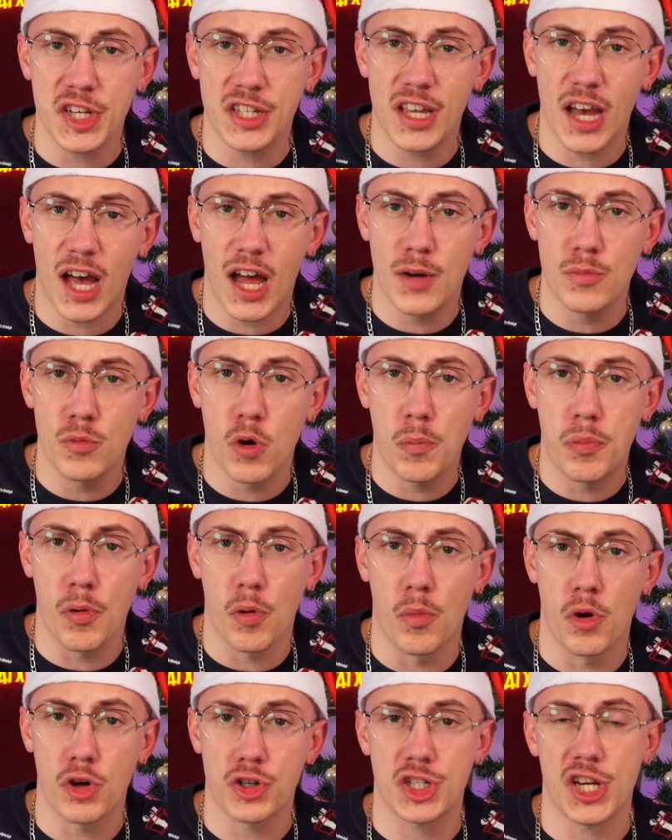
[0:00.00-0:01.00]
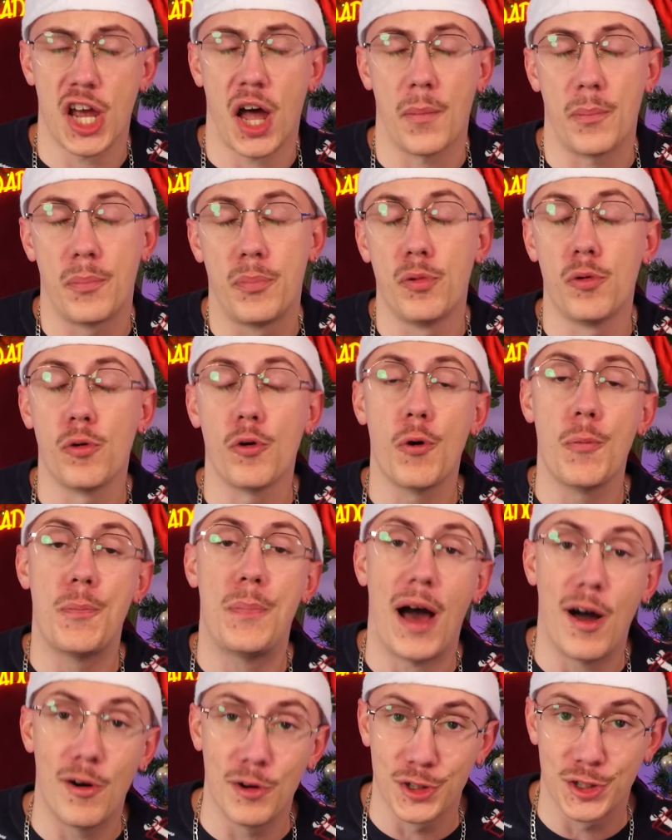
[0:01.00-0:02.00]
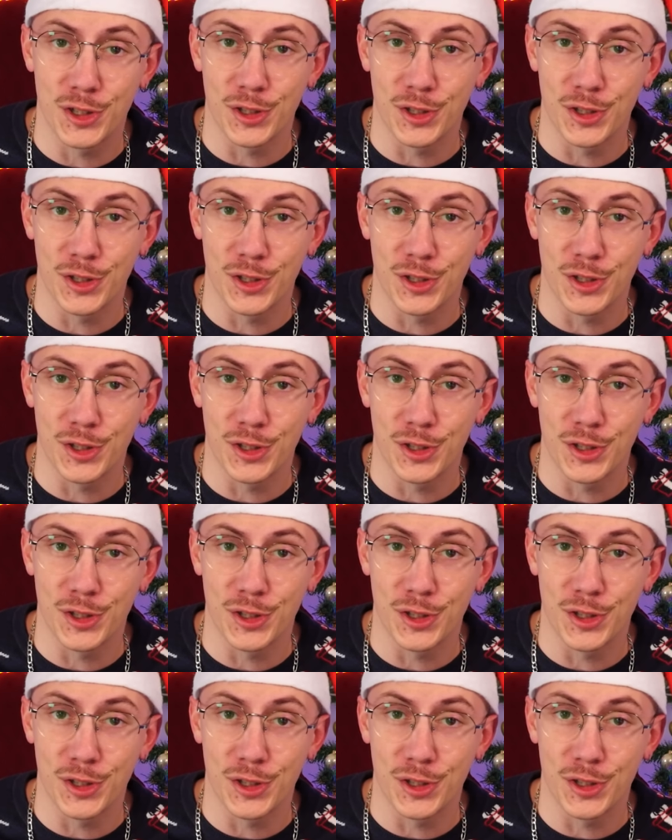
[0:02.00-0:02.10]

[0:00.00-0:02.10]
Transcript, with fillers: généralement pour manger un bon repas au